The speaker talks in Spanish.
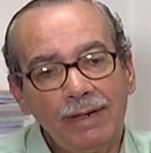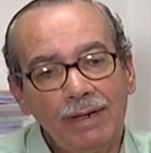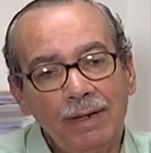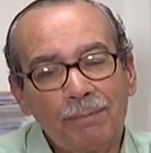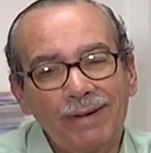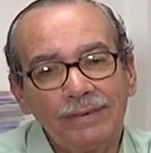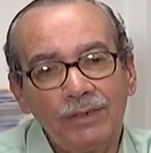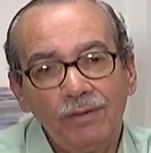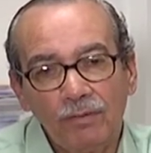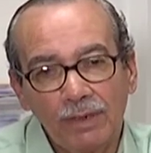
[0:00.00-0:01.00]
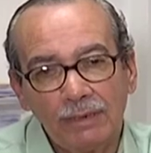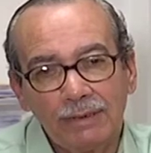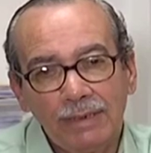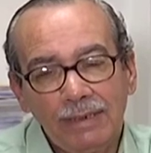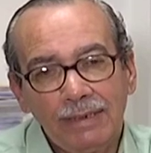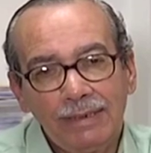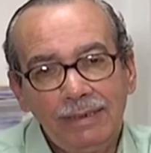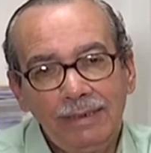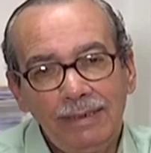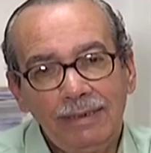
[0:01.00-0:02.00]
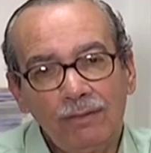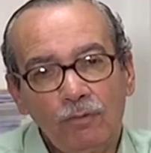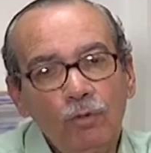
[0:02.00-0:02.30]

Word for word: expresiones y